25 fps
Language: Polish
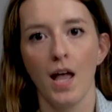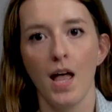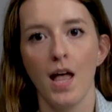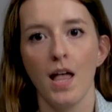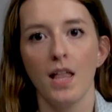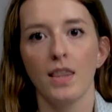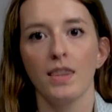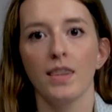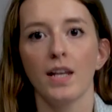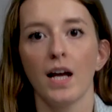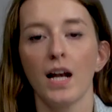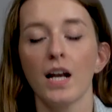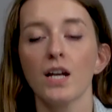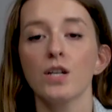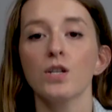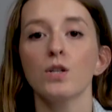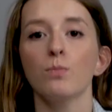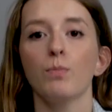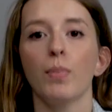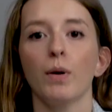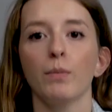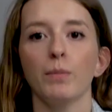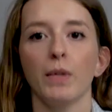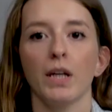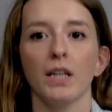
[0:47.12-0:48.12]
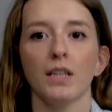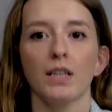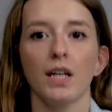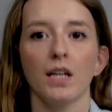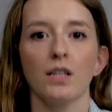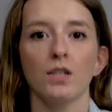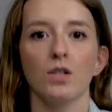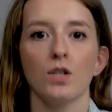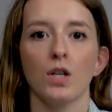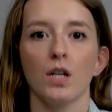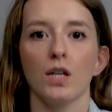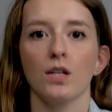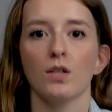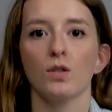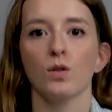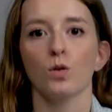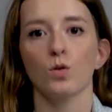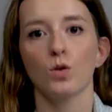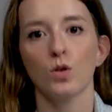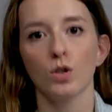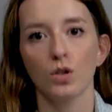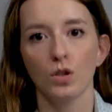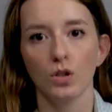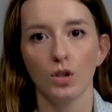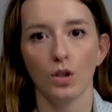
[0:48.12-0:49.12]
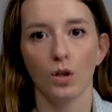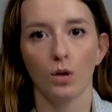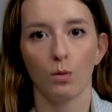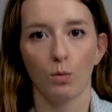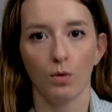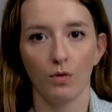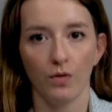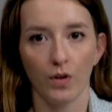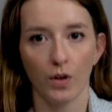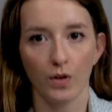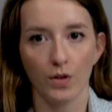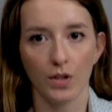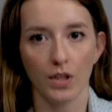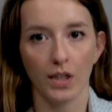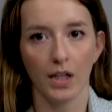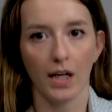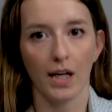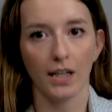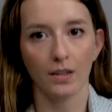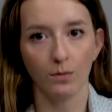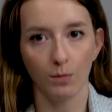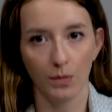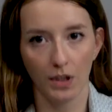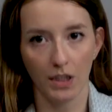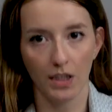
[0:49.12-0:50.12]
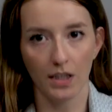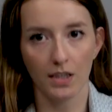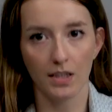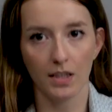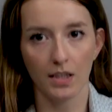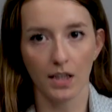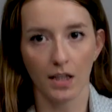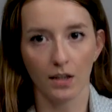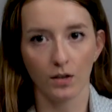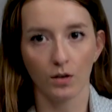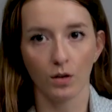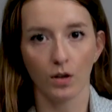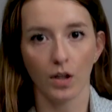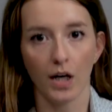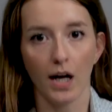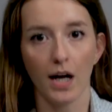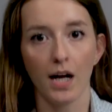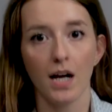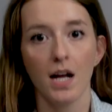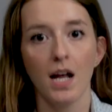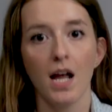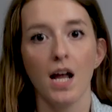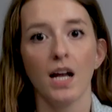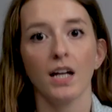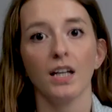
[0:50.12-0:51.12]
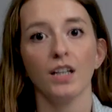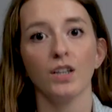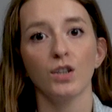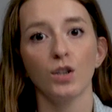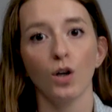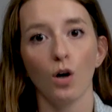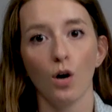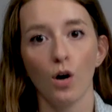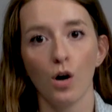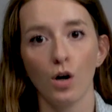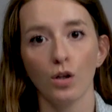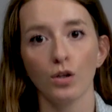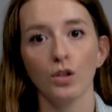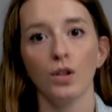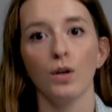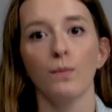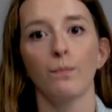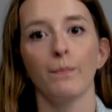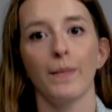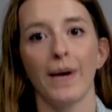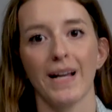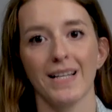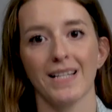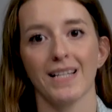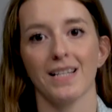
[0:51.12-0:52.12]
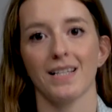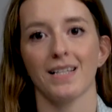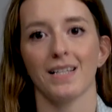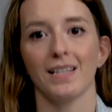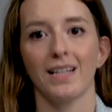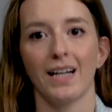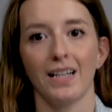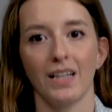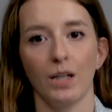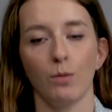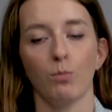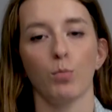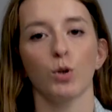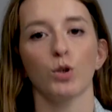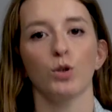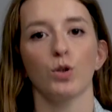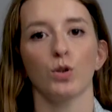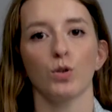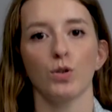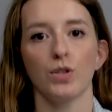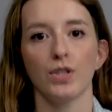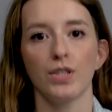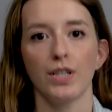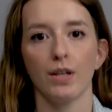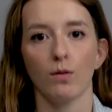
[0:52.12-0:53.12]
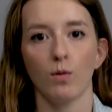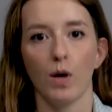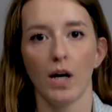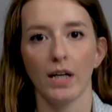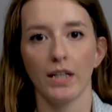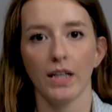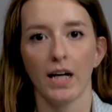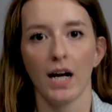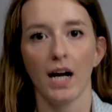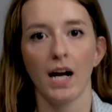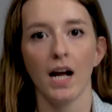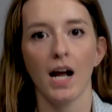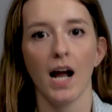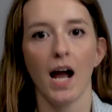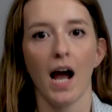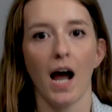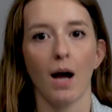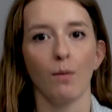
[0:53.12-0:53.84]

Należy pamiętać, że jest to czynny obowiązek administratora i to on ma za zadanie podjąć działania,